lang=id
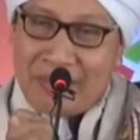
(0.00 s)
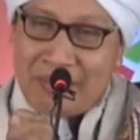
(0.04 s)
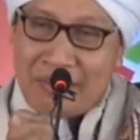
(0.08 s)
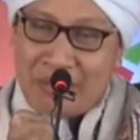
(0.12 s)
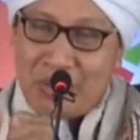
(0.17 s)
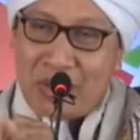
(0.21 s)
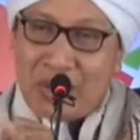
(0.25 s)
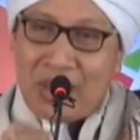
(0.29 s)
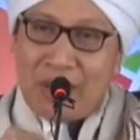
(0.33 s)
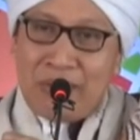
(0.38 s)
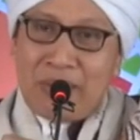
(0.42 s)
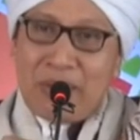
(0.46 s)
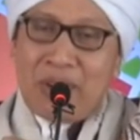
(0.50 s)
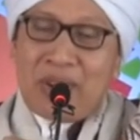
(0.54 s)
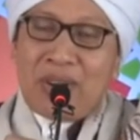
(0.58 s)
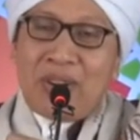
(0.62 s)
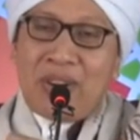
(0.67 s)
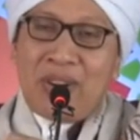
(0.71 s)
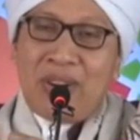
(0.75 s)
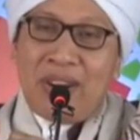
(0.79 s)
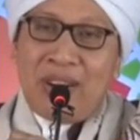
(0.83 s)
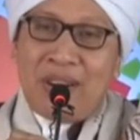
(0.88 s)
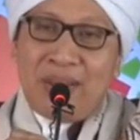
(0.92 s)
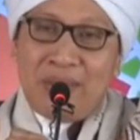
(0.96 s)

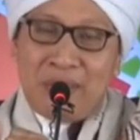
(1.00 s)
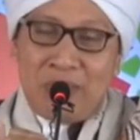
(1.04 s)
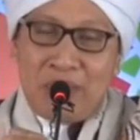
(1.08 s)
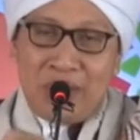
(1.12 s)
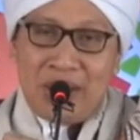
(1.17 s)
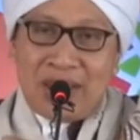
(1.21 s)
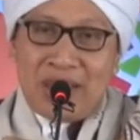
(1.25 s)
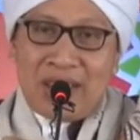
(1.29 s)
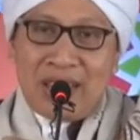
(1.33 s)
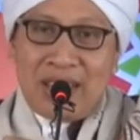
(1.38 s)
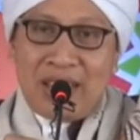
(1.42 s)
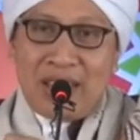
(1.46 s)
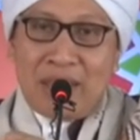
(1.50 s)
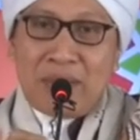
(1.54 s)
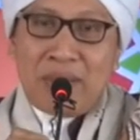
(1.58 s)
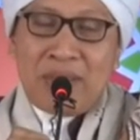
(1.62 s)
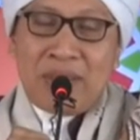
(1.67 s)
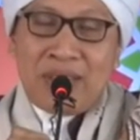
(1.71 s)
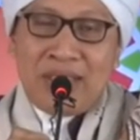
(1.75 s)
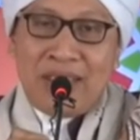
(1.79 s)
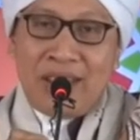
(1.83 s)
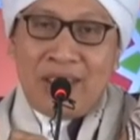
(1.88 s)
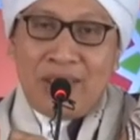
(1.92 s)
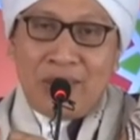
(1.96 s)
Musabakoh bukan sekedar
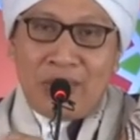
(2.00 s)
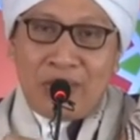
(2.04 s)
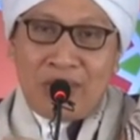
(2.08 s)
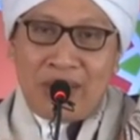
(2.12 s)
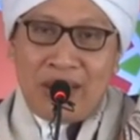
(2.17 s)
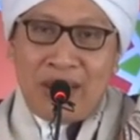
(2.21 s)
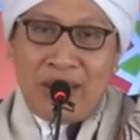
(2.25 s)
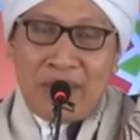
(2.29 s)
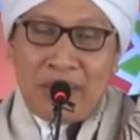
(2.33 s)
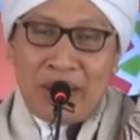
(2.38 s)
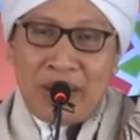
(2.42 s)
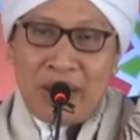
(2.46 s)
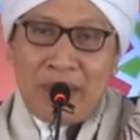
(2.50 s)
membaca Al-Quran.